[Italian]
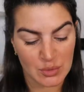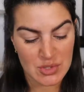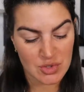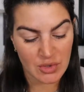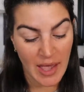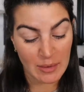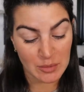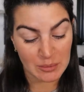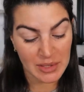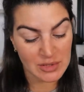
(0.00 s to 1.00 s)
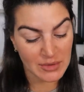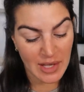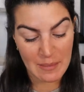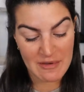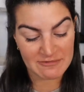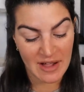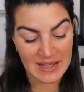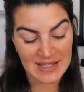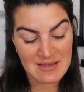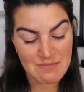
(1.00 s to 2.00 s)
Questo è un ombretto che a me
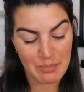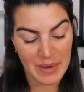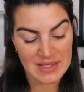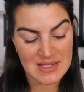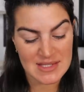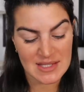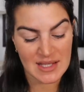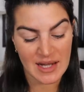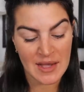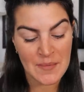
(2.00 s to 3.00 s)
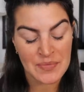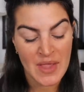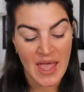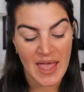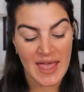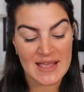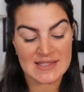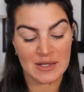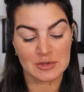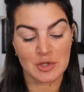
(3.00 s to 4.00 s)
fa impazzire e
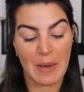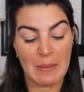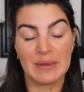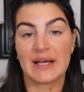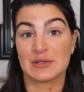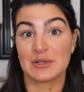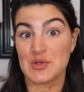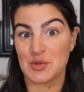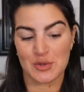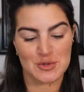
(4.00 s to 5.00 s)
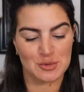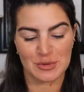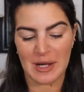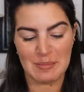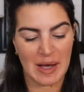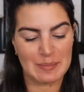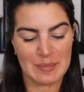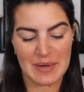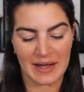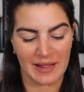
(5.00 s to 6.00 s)
secondo me me applicato da solo su tutta la
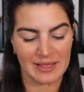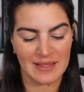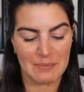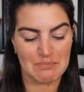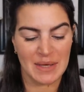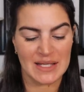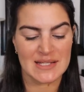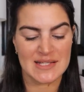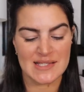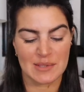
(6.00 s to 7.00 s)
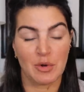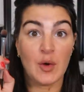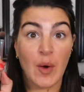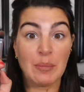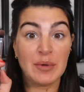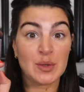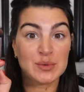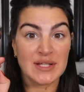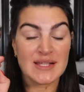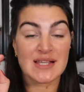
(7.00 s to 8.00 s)
palpebra rende benissimo lo applico
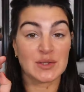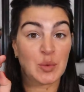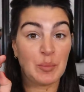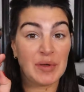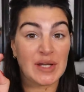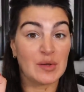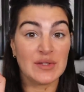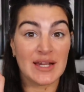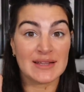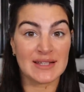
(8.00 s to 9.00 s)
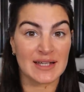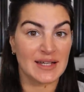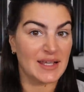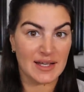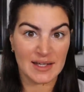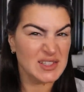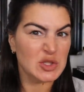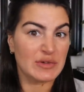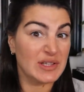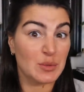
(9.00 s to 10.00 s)
utilizzando un pennello di Real Technique
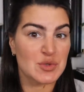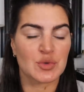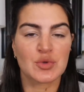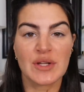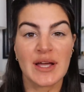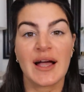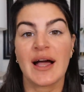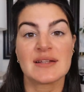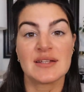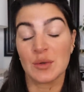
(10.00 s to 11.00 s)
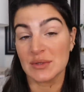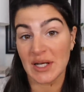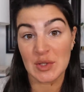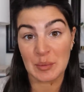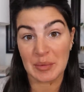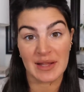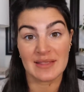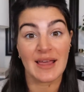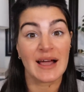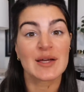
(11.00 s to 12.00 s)
trovate qui sotto linkati oltre agli
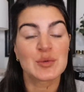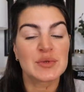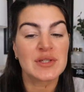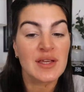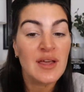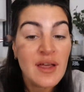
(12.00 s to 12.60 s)
ombretti anche tutti